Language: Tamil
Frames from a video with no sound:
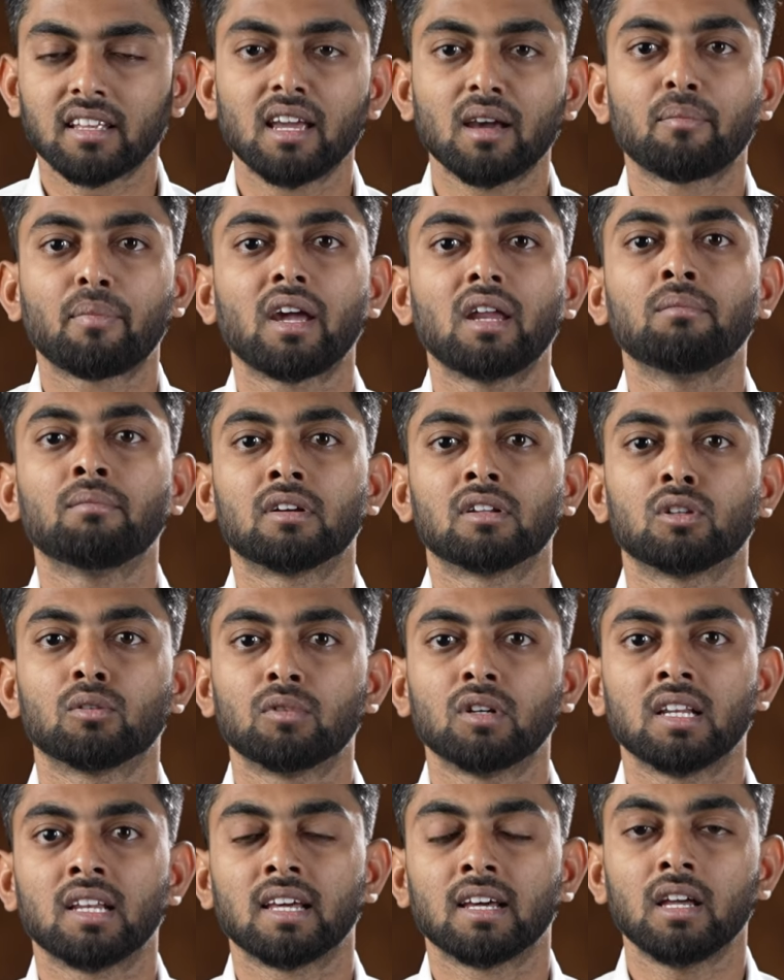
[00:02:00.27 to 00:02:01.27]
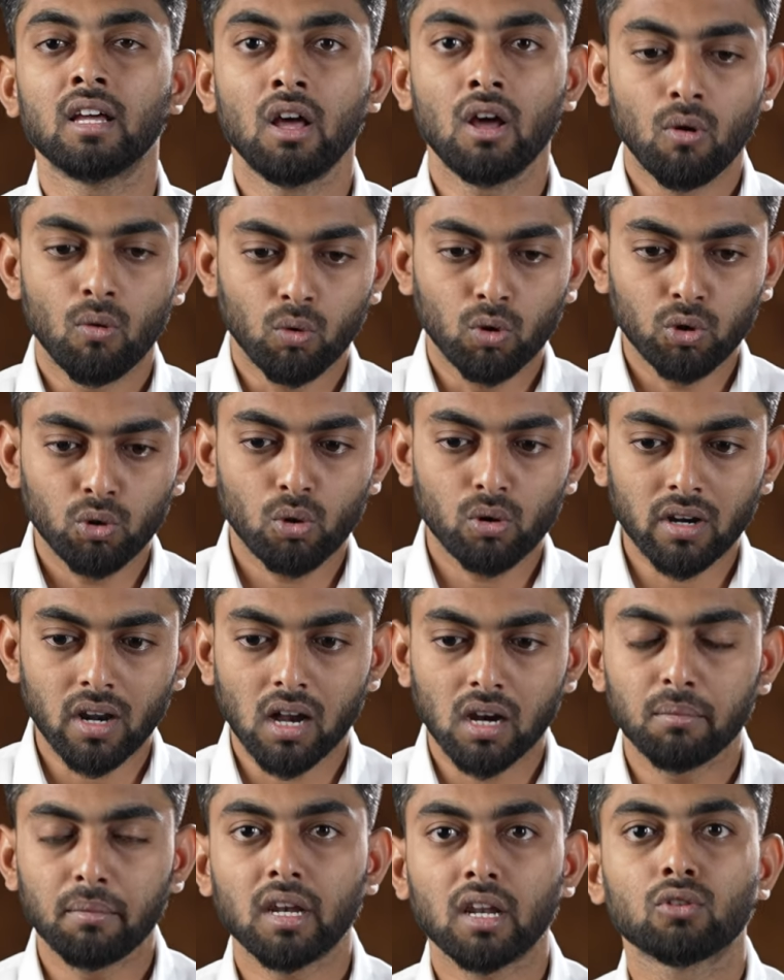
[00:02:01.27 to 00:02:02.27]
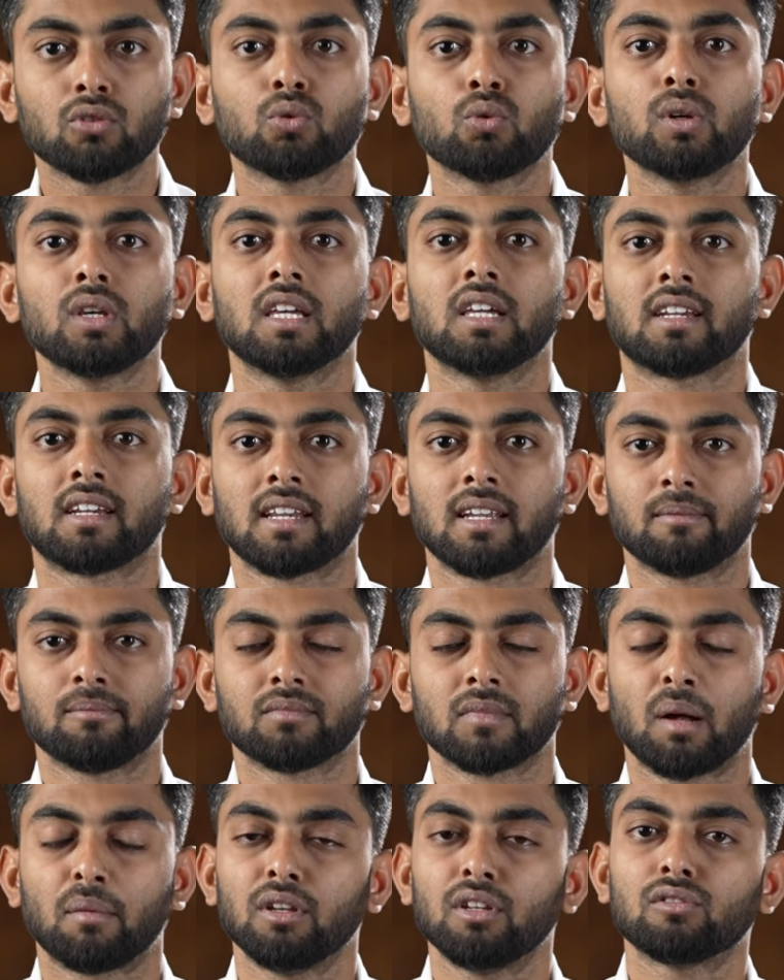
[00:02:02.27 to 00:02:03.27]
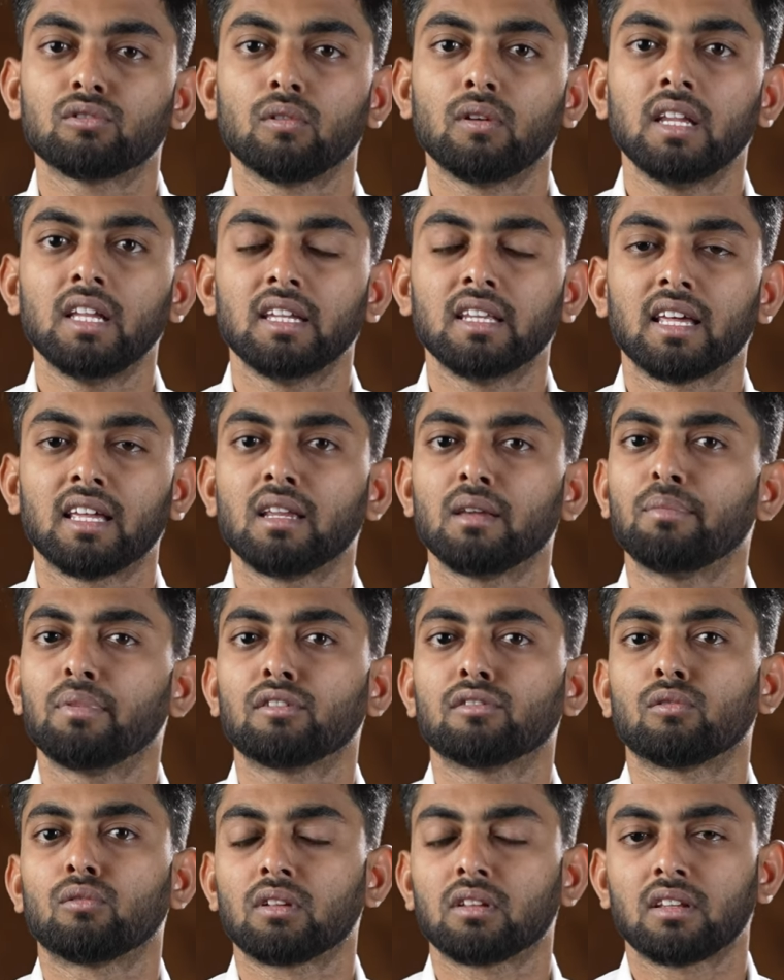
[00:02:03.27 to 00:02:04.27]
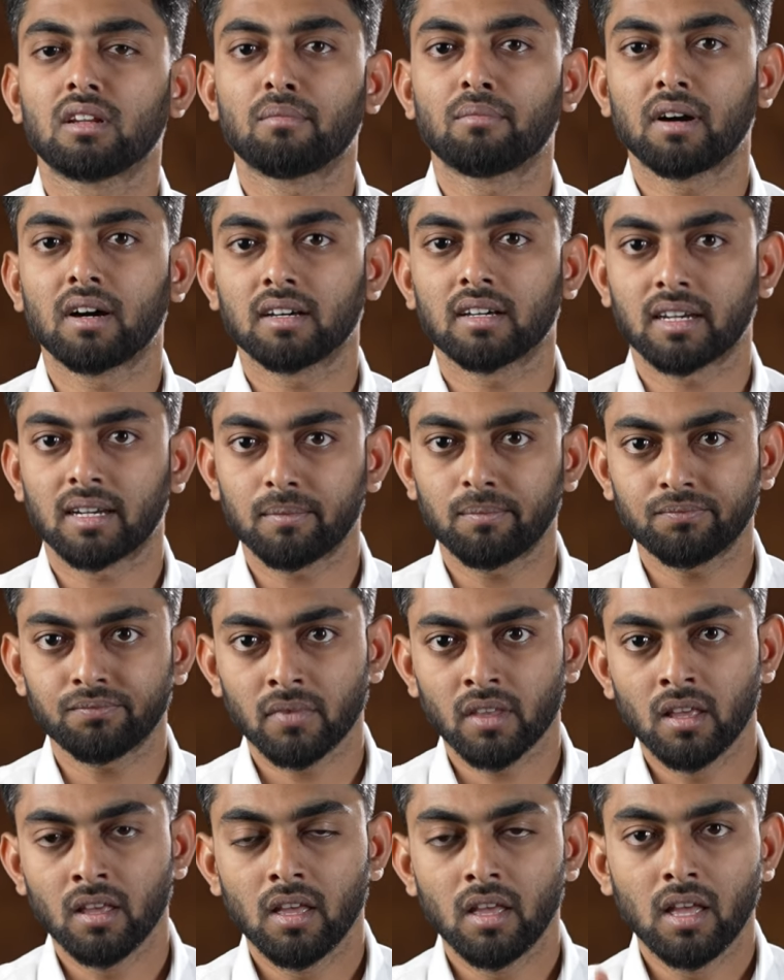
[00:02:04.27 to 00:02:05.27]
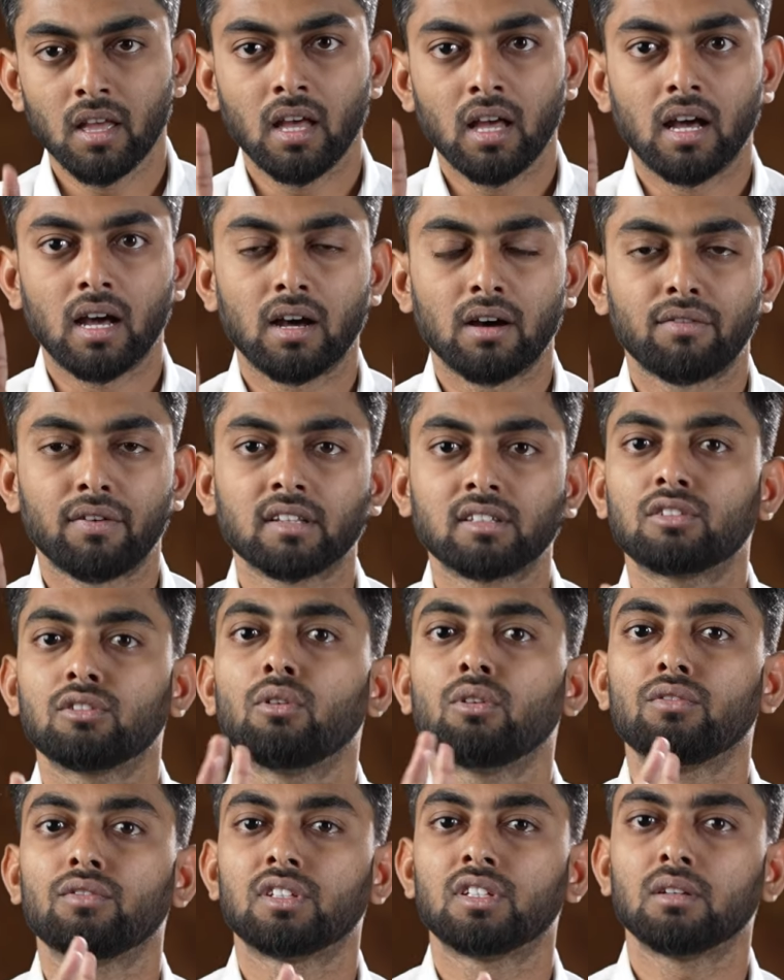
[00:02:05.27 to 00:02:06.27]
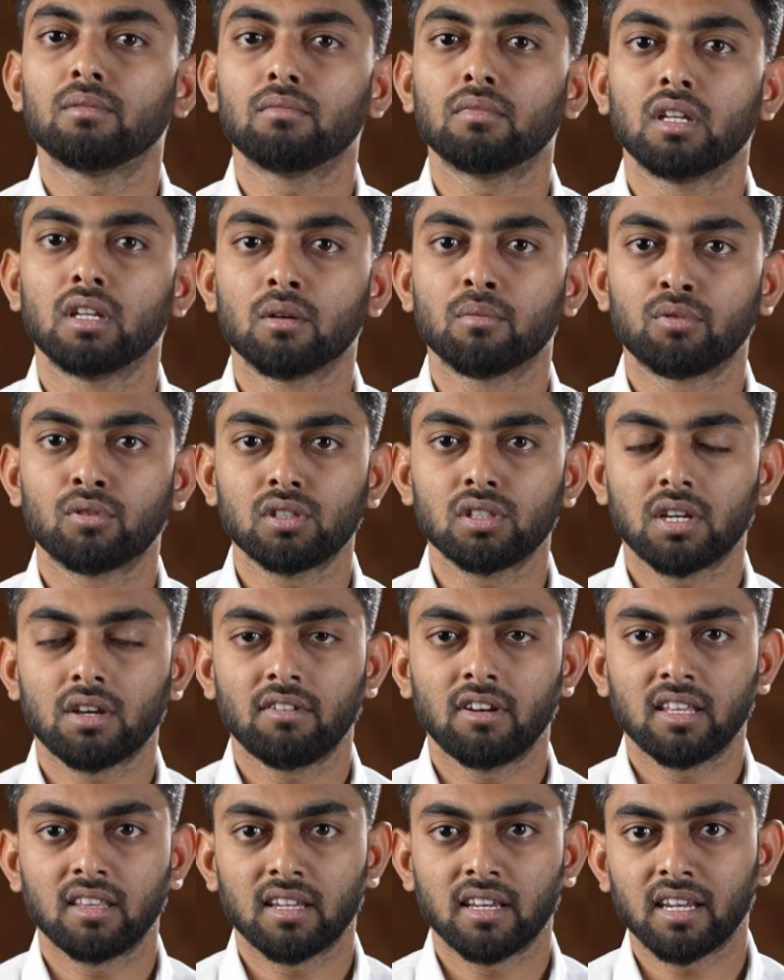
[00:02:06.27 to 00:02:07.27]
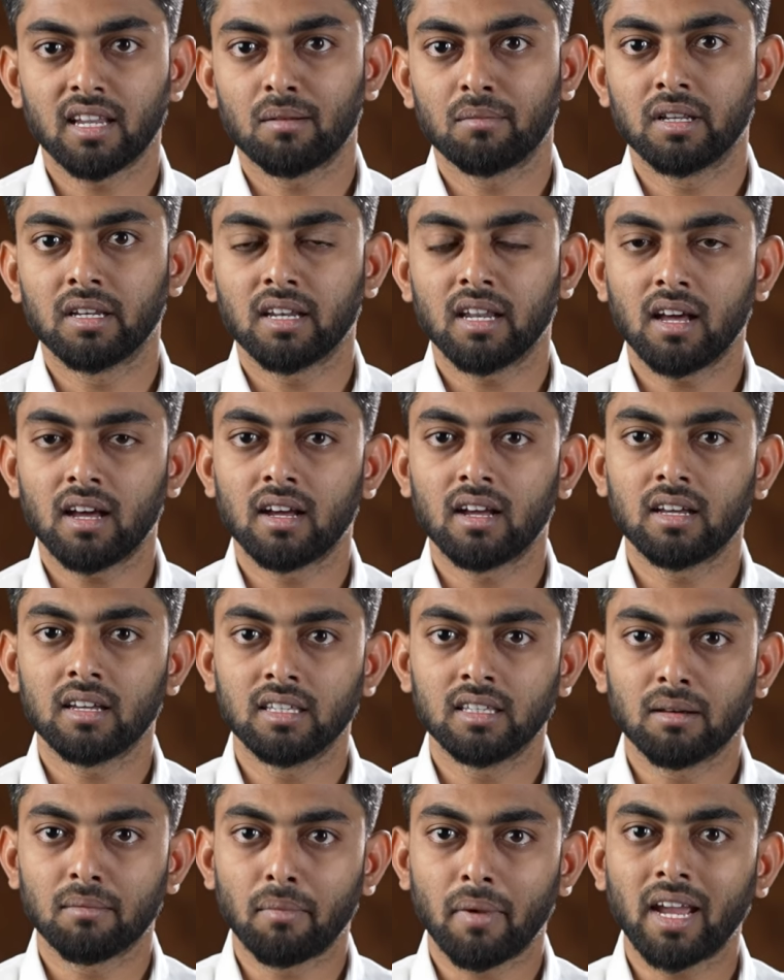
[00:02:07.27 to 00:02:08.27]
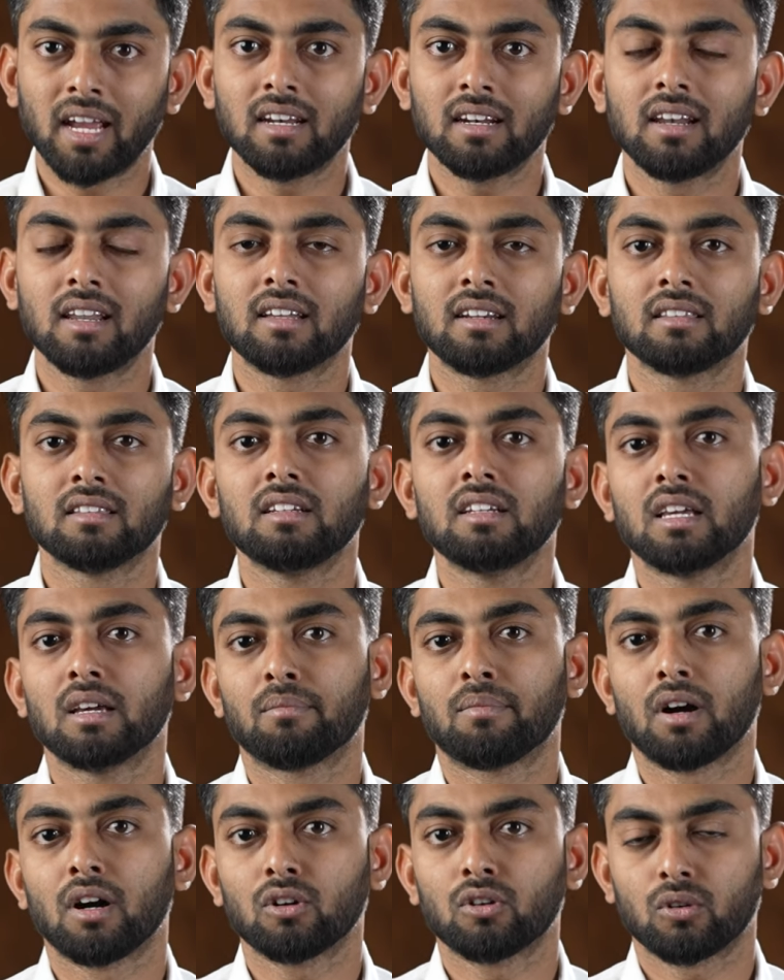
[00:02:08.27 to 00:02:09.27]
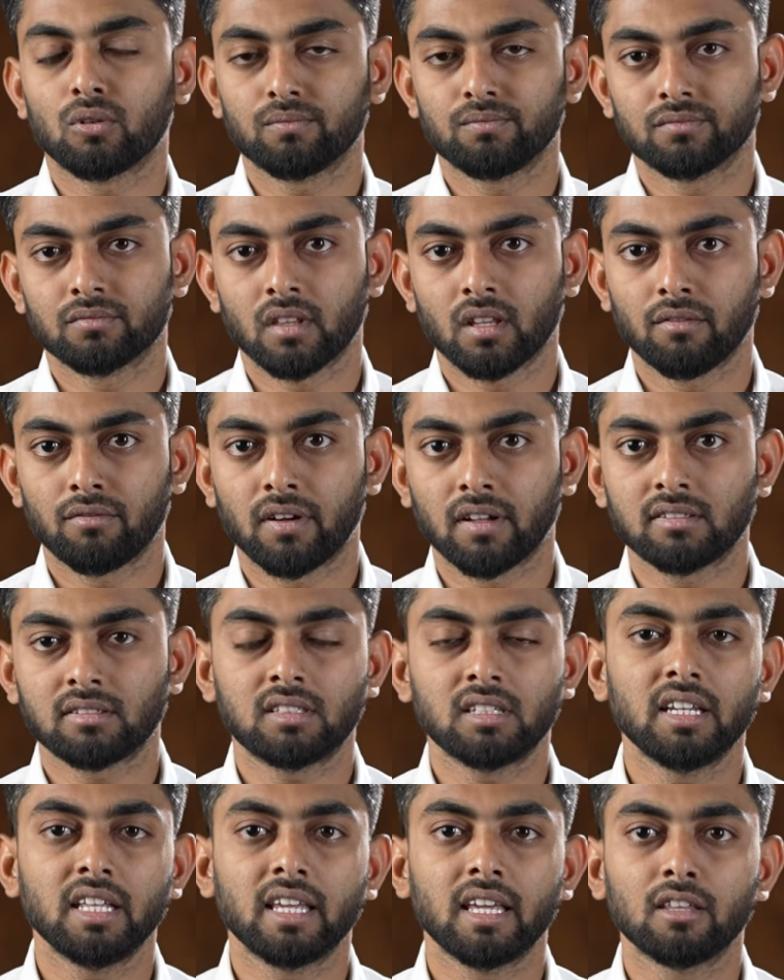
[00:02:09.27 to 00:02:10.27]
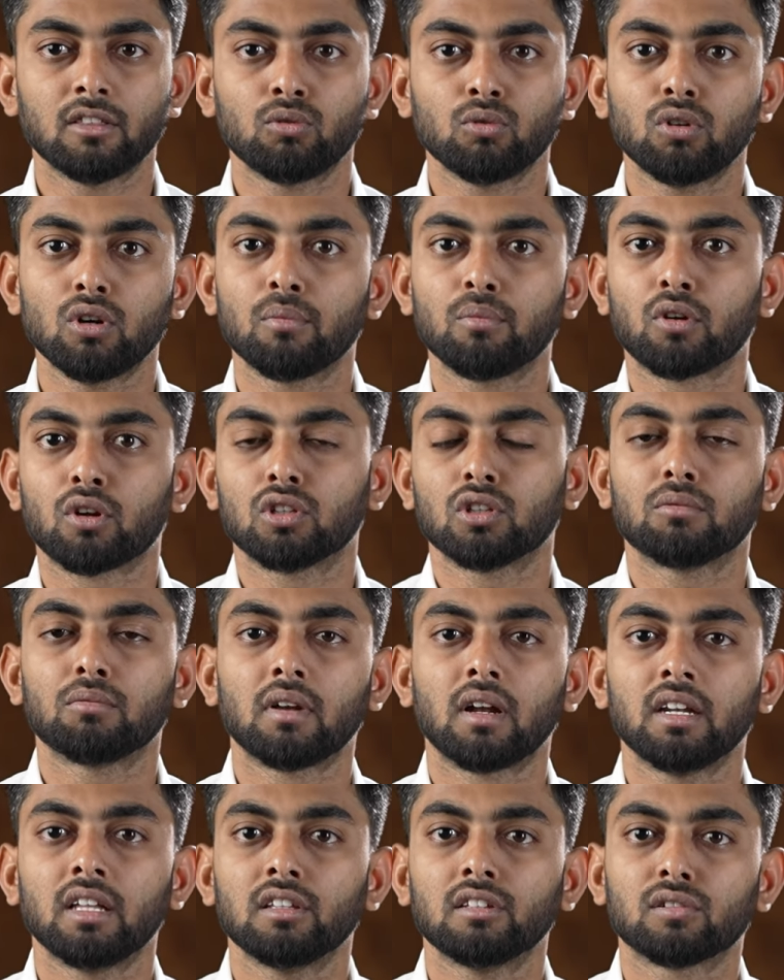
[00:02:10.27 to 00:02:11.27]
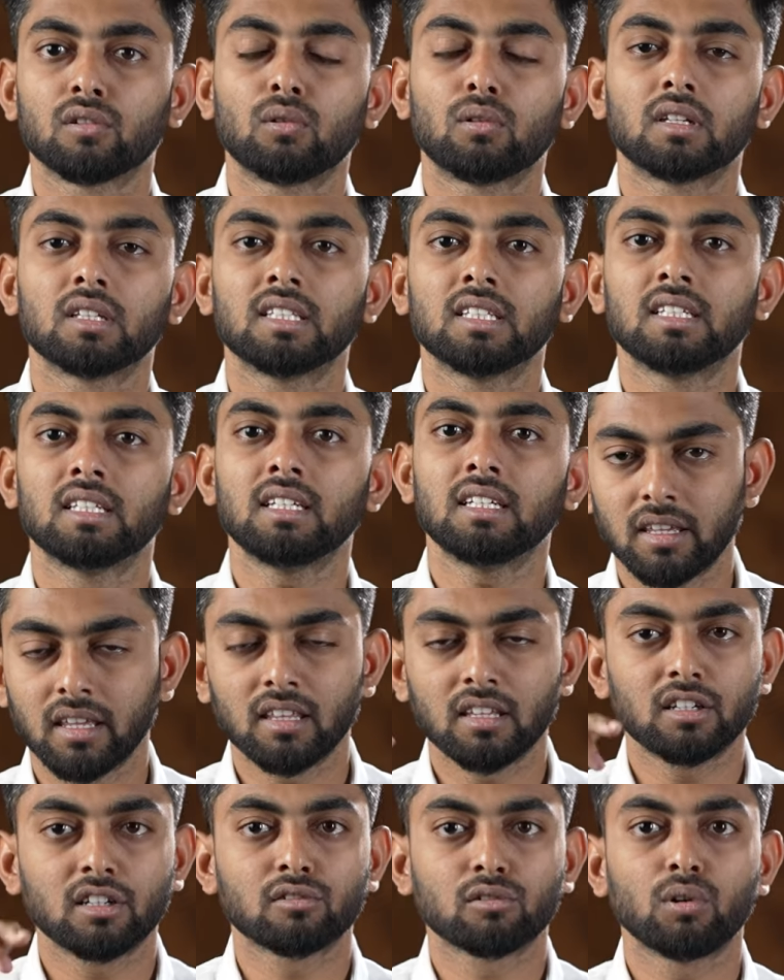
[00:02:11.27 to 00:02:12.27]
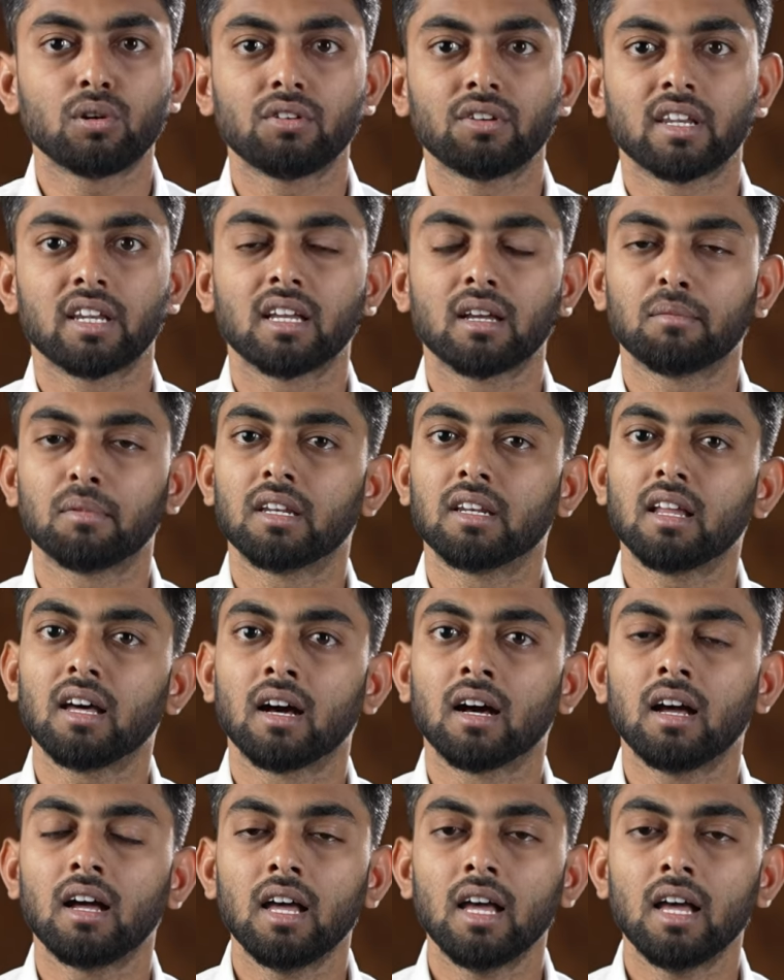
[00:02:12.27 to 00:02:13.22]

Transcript: சரியாக பயன்படுத்த முடியல ஒரு ஒரு நாளுமே நான் தூங்கிடுறேன் அப்படின்னு சொல்லி நிறைய பேர் சொல்கிறத நான் பார்க்குறேன் ஃபஸ்ட்டு ஒரு விஷயம் நீங்கள் புரிஞ்சுக்க வேண்டியது என்ன அப்படின்னா இதை மைண்டில் இருந்து நீங்கள் பார்க்கணும் ஃபஸ்ட்டு நீங்கள் தூங்க போகிறதுக்கு முன்னாடி சொல்கிறது எதுக்கிட்ட சொல்லி வைக்கிறீங்க அப்படின்னா